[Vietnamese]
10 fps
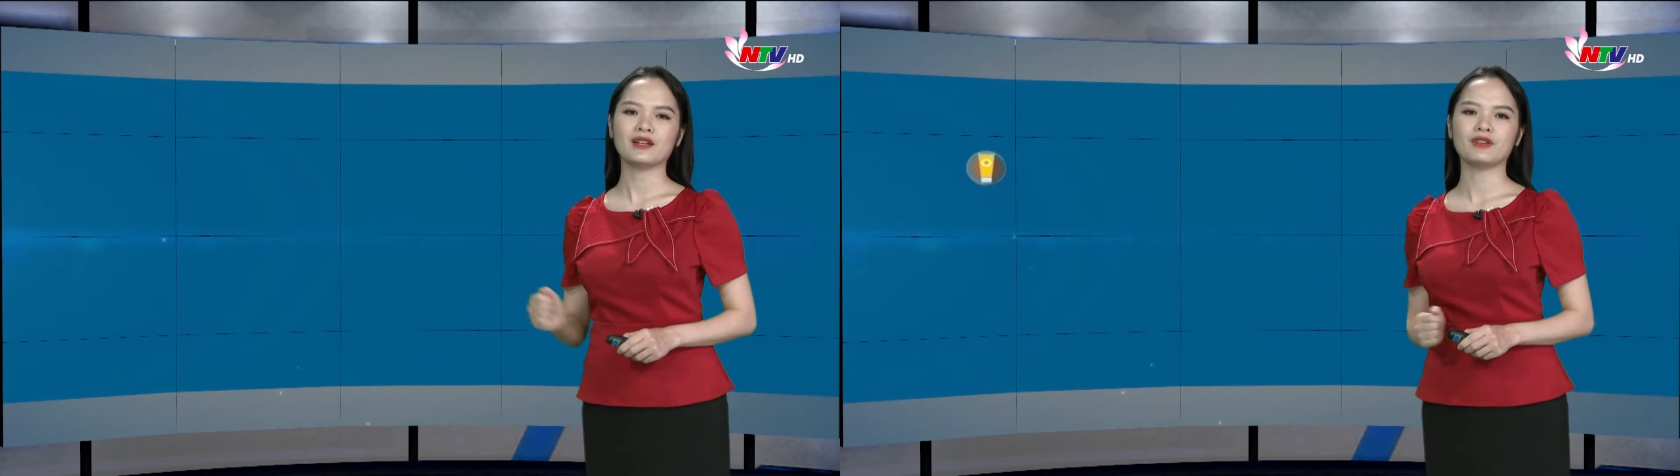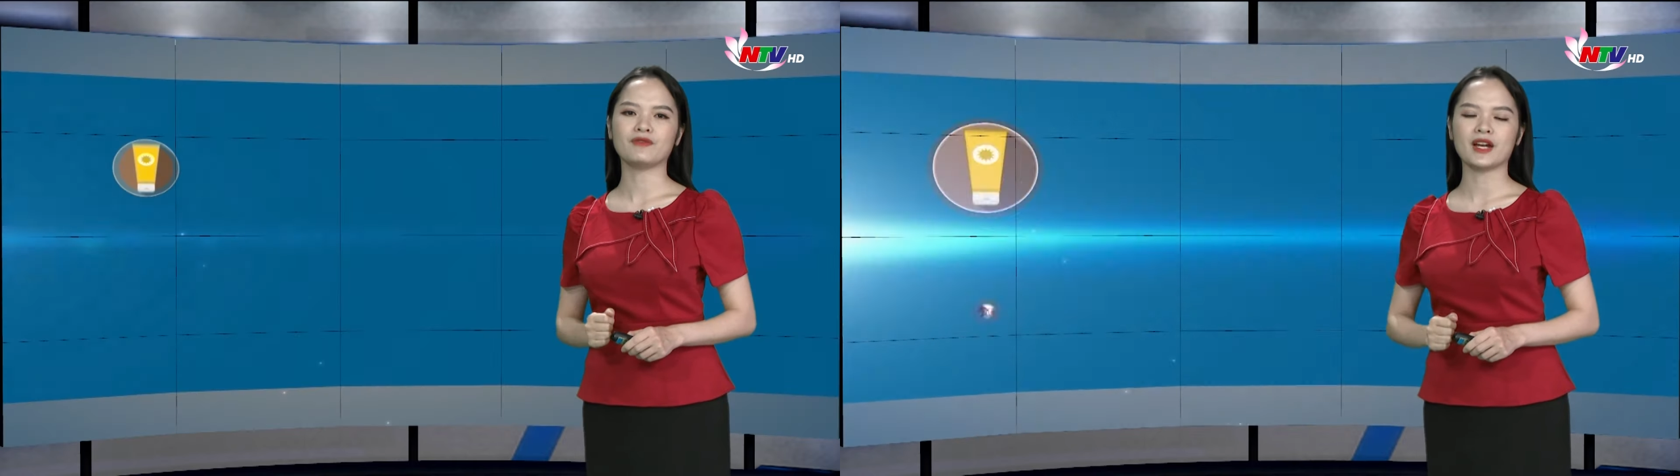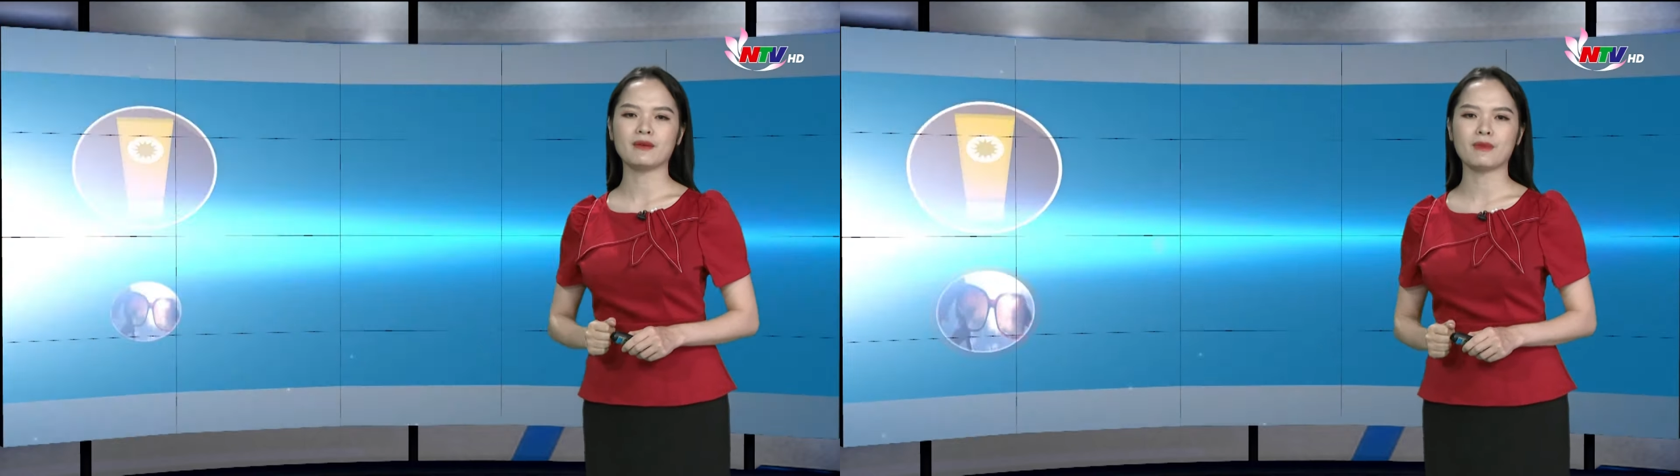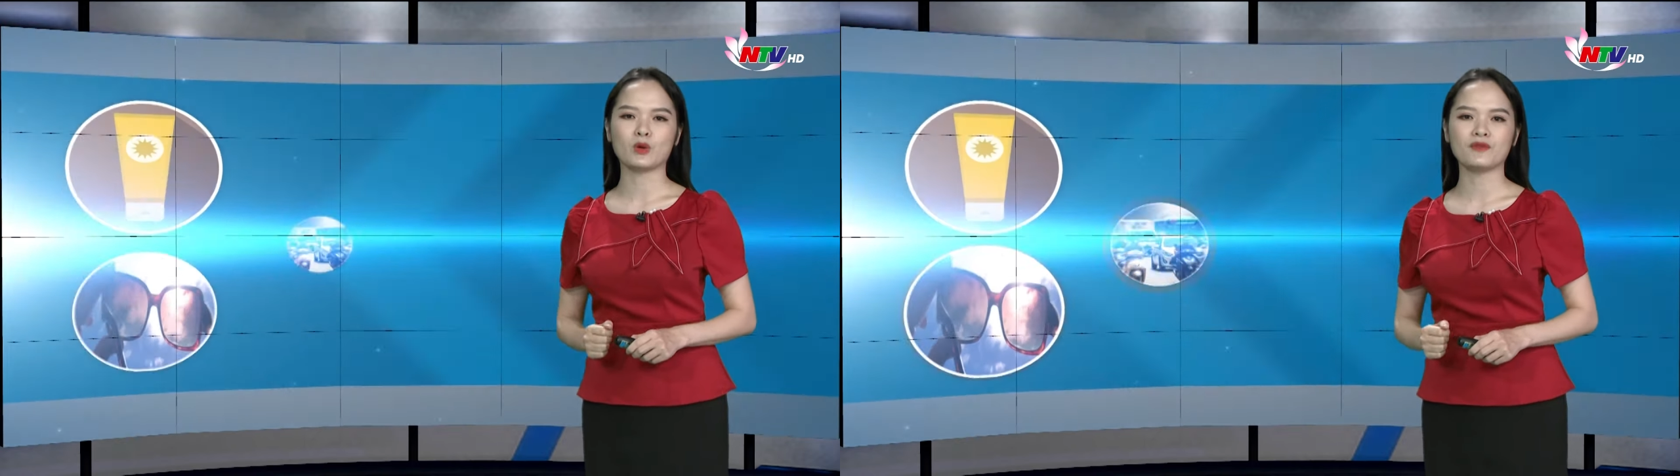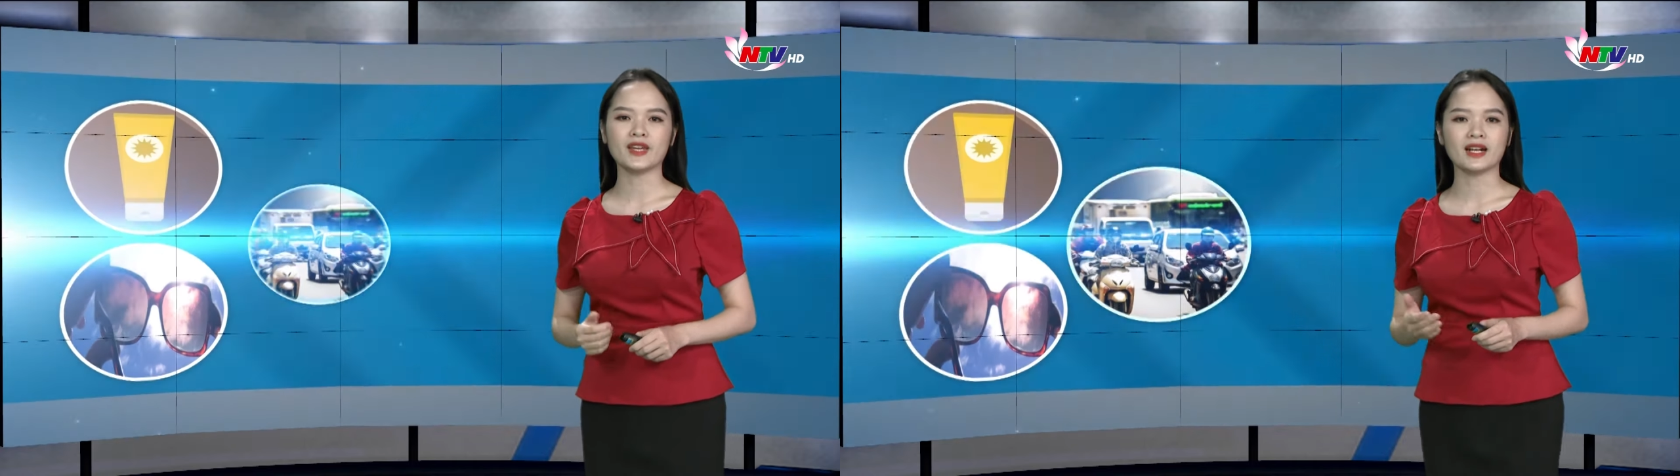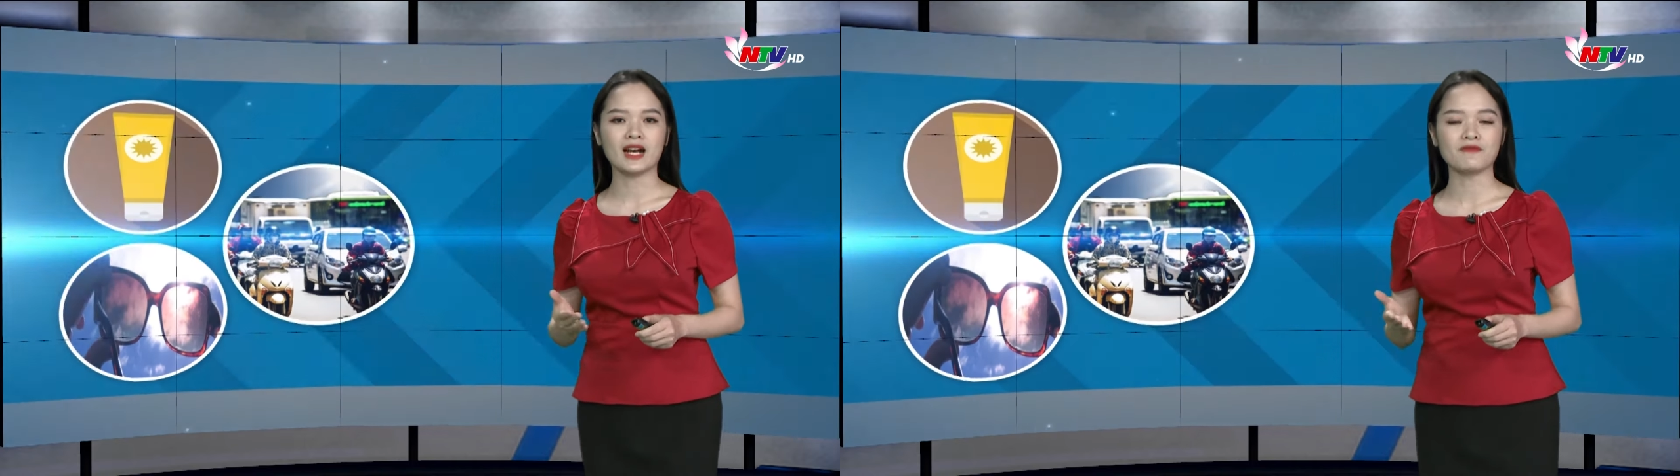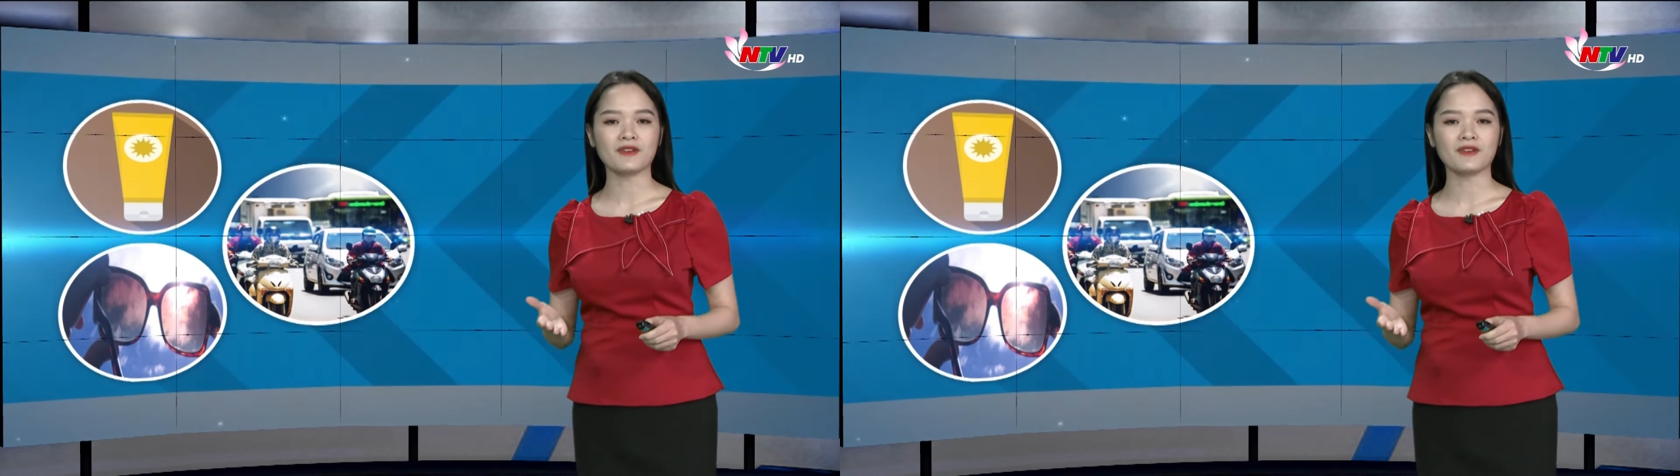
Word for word: Vì vậy mà quý vị cần